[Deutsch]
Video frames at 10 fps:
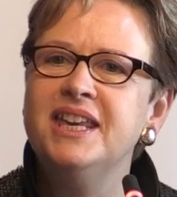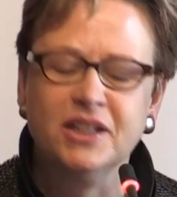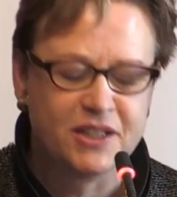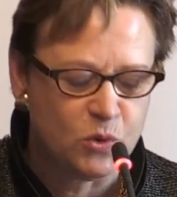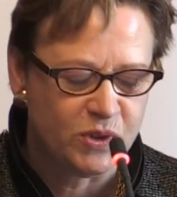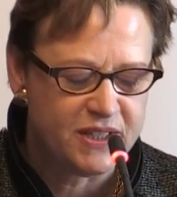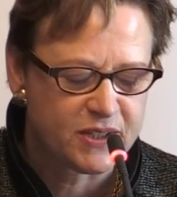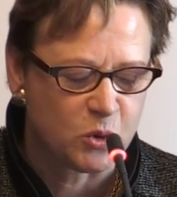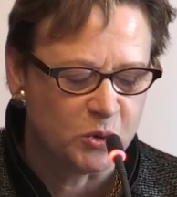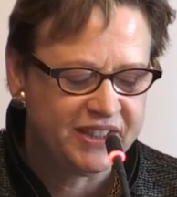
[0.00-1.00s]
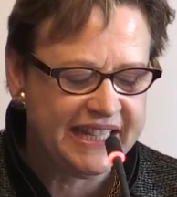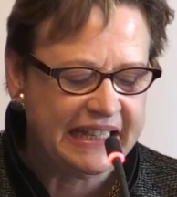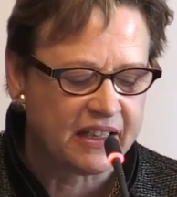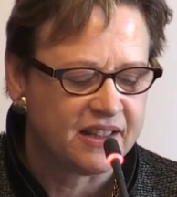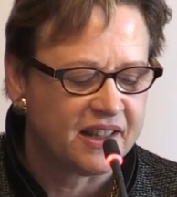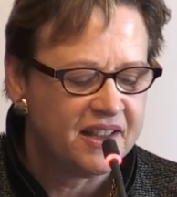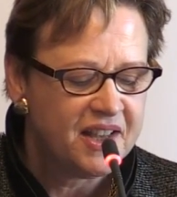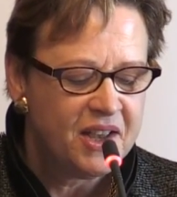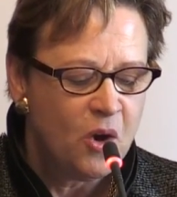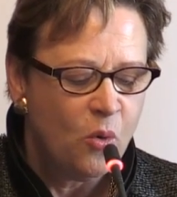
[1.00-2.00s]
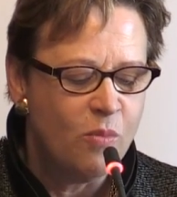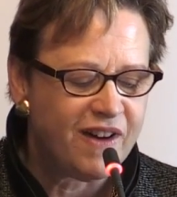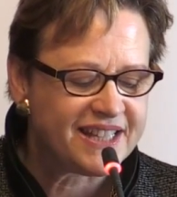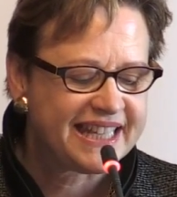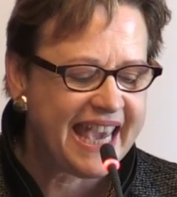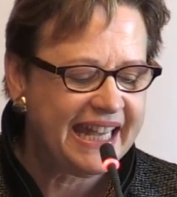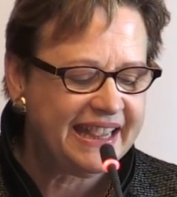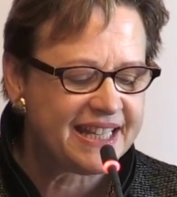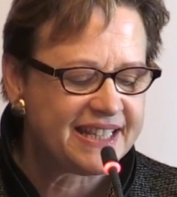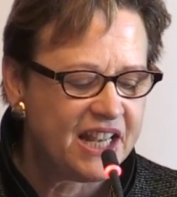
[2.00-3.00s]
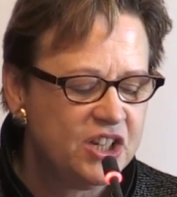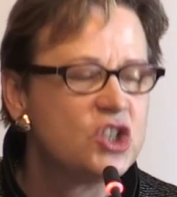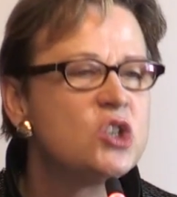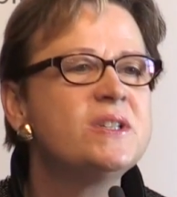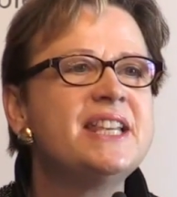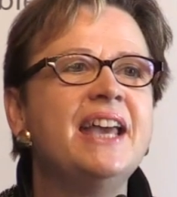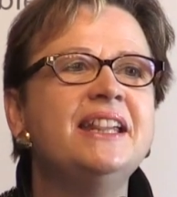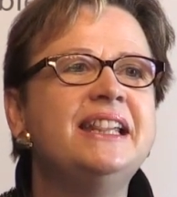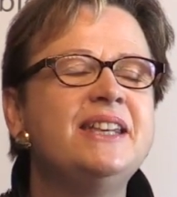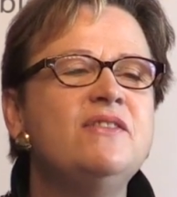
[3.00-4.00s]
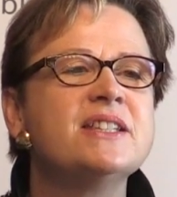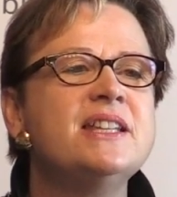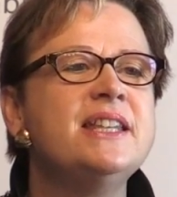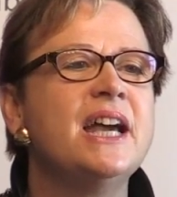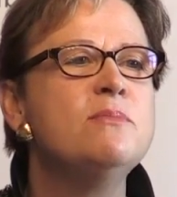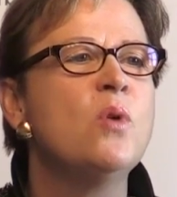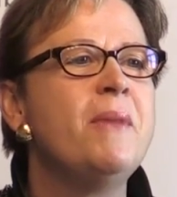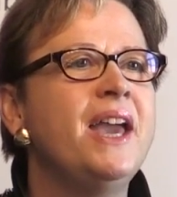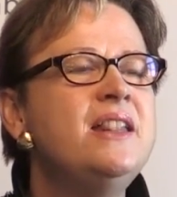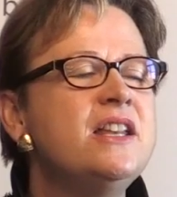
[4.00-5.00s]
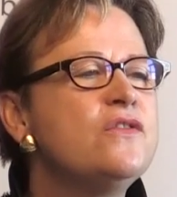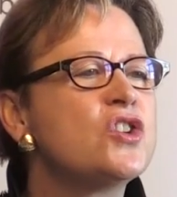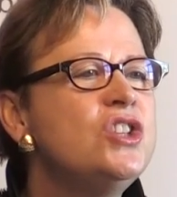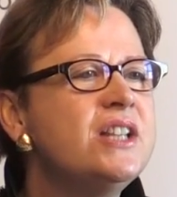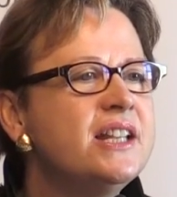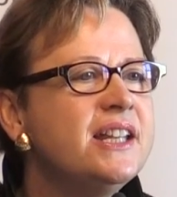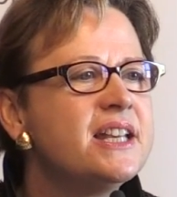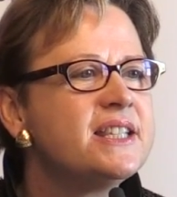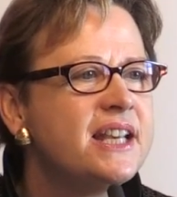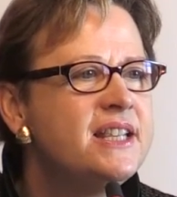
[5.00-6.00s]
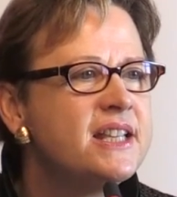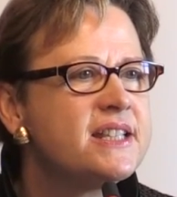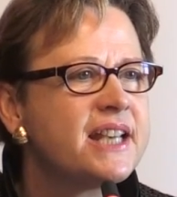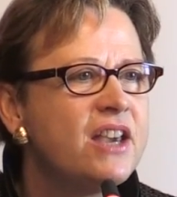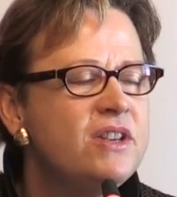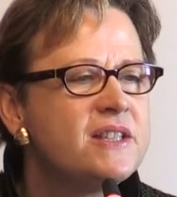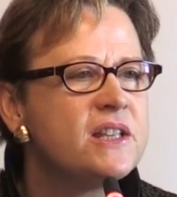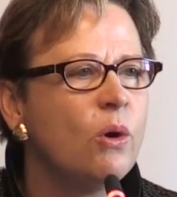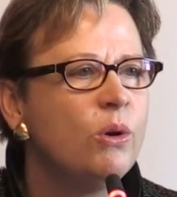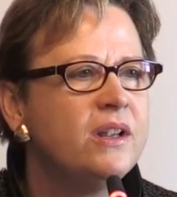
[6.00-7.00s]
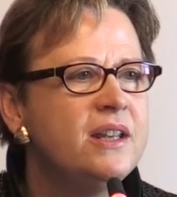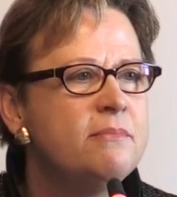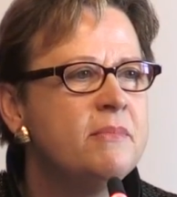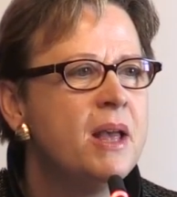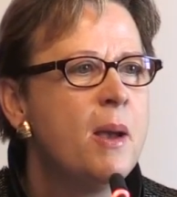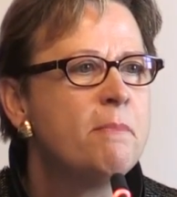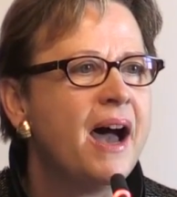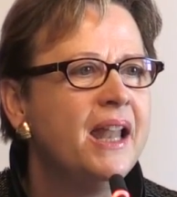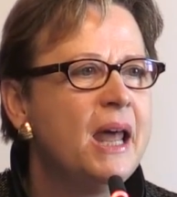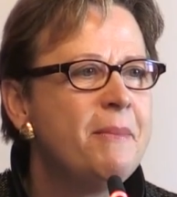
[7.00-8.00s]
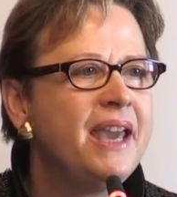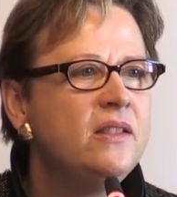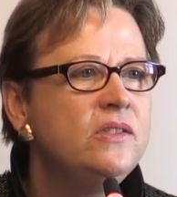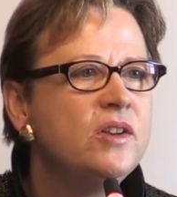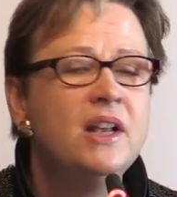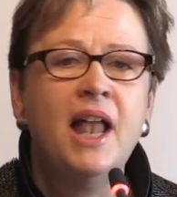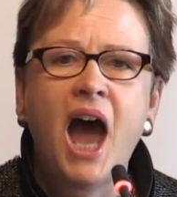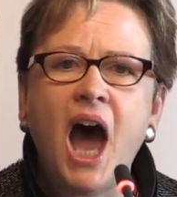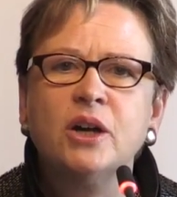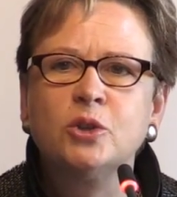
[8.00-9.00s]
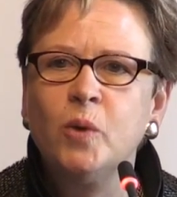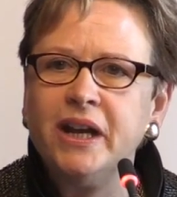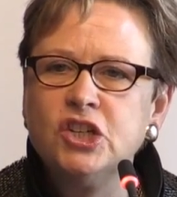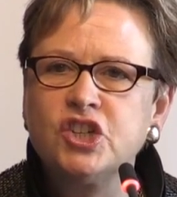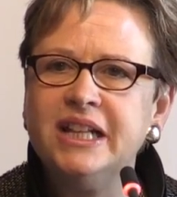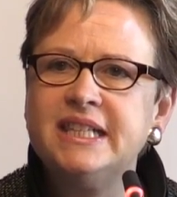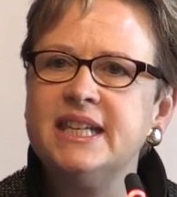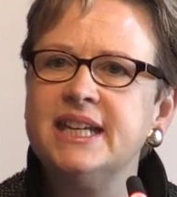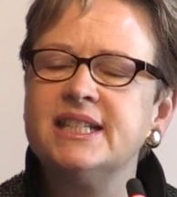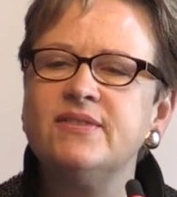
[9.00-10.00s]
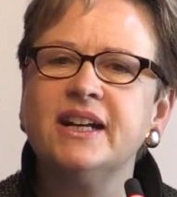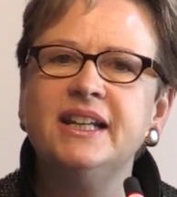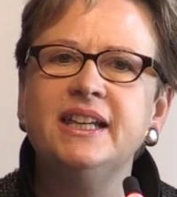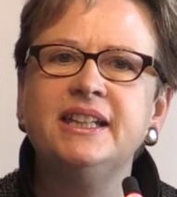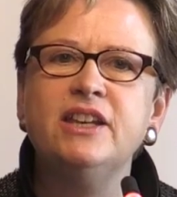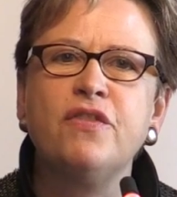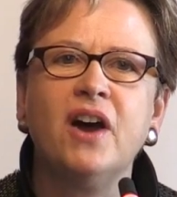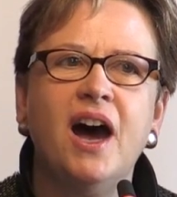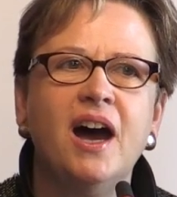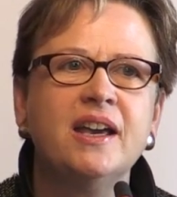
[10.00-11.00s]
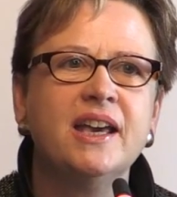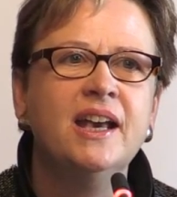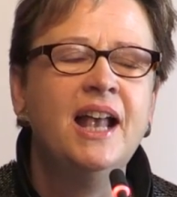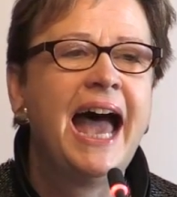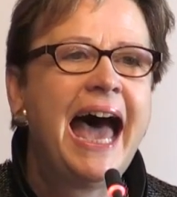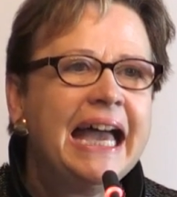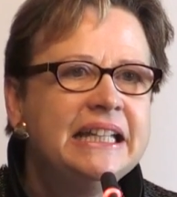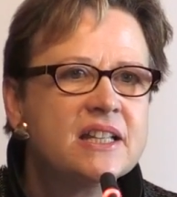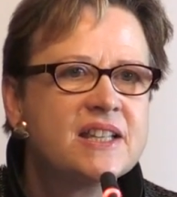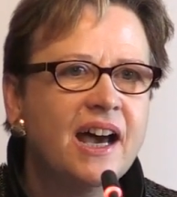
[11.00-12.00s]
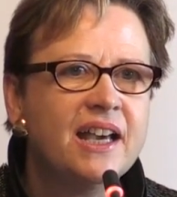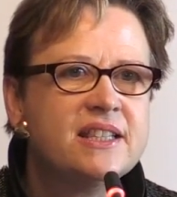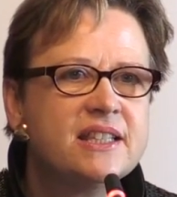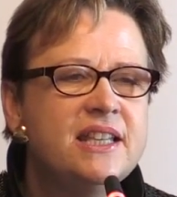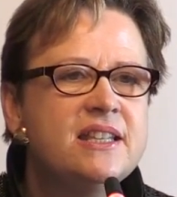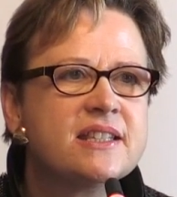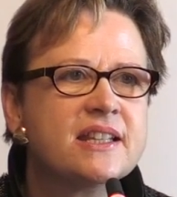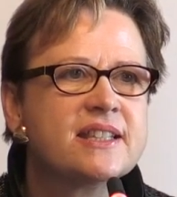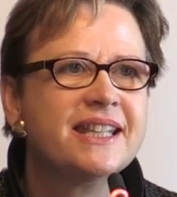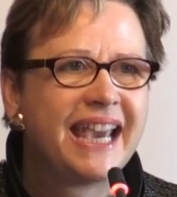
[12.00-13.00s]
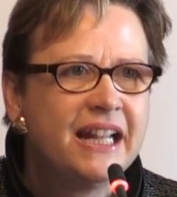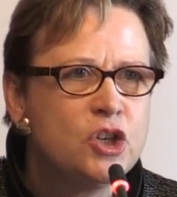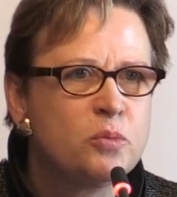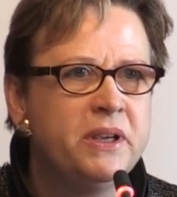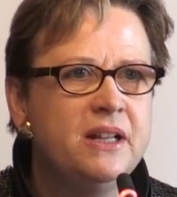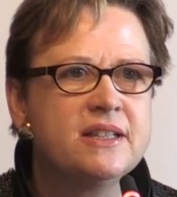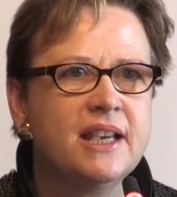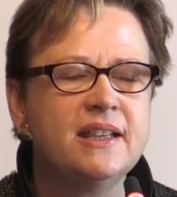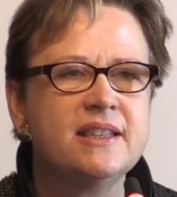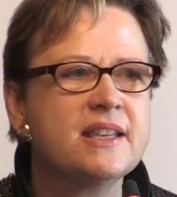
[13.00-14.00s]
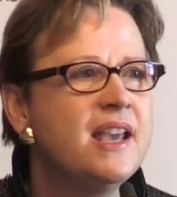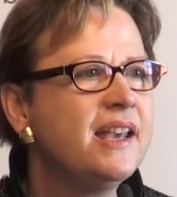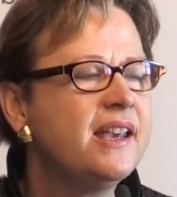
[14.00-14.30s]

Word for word: hier zu diskutieren. Um was geht es dann schlussendlich? Wir sind ja im Moment in verschiedenen Gesetzesrevisionen im Parlament. Aktuell stellt sich jetzt jetzt wirklich die Frage, einerseits ist das Geldspielgesetz